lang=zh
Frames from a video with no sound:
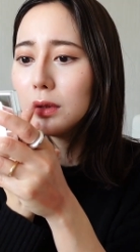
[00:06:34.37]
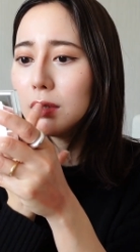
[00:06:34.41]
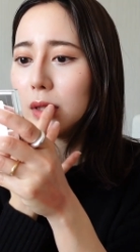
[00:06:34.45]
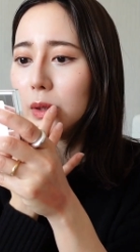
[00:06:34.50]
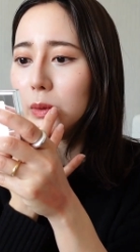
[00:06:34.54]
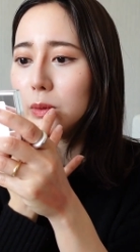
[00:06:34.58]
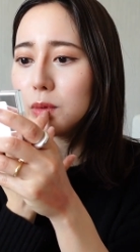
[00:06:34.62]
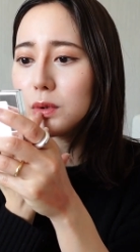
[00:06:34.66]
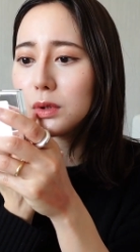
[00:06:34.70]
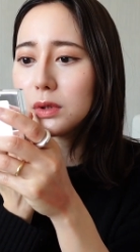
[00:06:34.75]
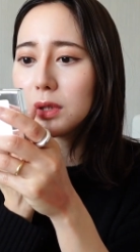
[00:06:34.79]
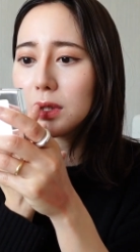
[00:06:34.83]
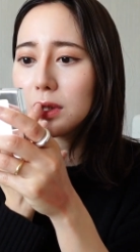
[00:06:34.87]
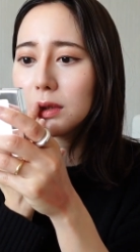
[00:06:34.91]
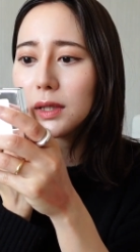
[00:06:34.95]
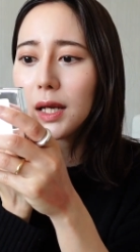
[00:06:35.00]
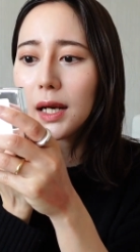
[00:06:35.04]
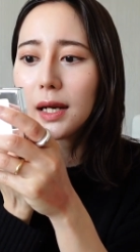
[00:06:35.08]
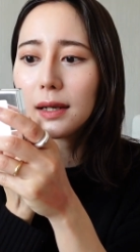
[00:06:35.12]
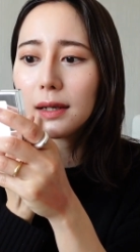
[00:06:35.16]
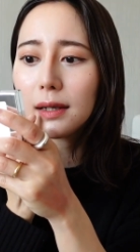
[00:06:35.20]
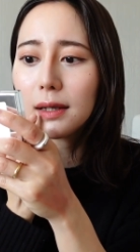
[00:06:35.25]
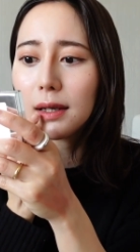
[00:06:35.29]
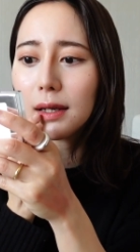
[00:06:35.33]
那我就等
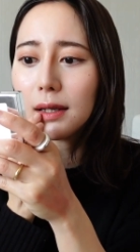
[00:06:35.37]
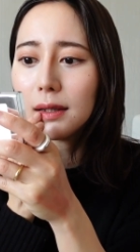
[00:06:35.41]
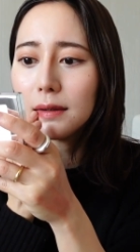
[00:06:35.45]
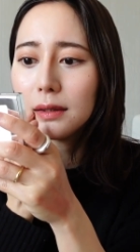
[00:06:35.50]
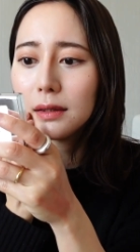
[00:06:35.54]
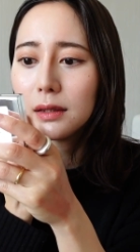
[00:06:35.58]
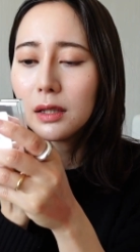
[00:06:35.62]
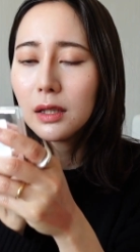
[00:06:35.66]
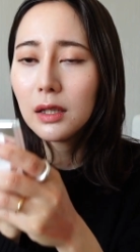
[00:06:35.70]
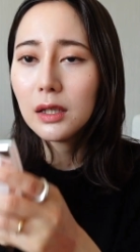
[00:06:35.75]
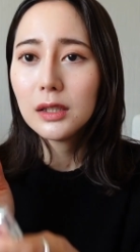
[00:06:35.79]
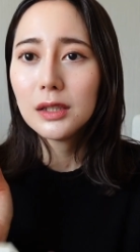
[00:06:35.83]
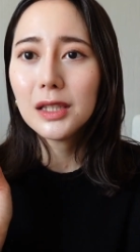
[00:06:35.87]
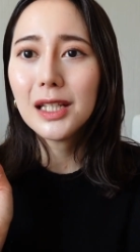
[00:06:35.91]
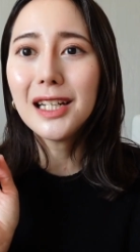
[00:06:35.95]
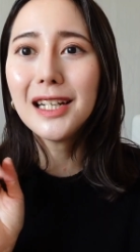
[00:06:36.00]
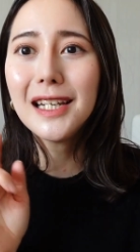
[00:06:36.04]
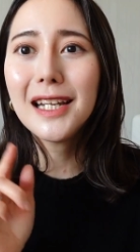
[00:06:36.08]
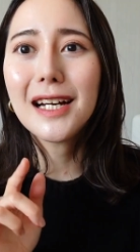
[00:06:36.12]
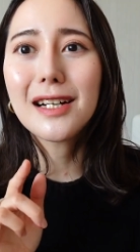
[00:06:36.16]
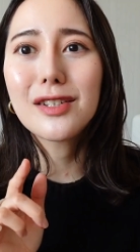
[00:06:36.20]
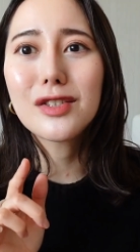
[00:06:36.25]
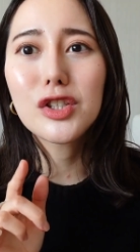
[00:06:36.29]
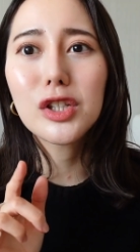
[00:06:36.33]
它干。 那
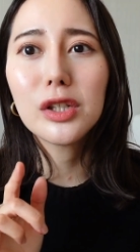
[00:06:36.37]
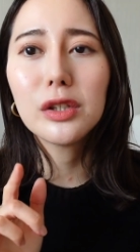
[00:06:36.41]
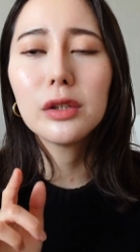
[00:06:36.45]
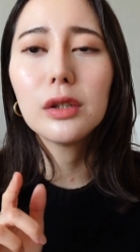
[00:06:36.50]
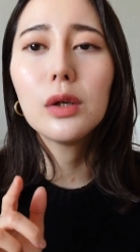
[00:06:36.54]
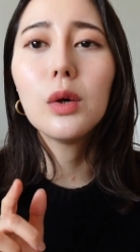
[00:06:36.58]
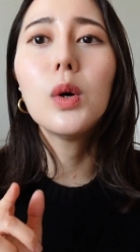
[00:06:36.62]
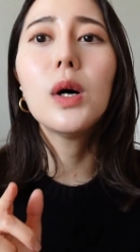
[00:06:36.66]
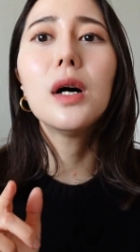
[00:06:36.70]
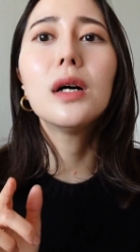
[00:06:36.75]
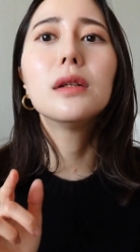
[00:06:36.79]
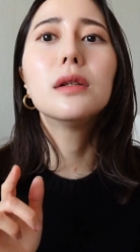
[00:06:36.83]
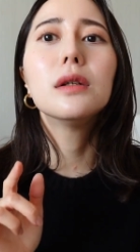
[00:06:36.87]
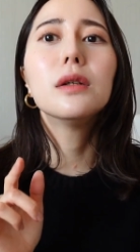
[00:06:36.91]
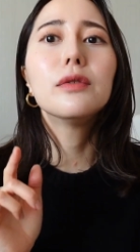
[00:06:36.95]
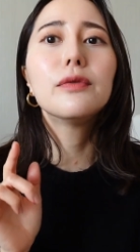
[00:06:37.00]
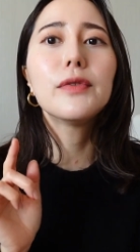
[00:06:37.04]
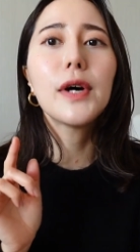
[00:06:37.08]
两层的话呢，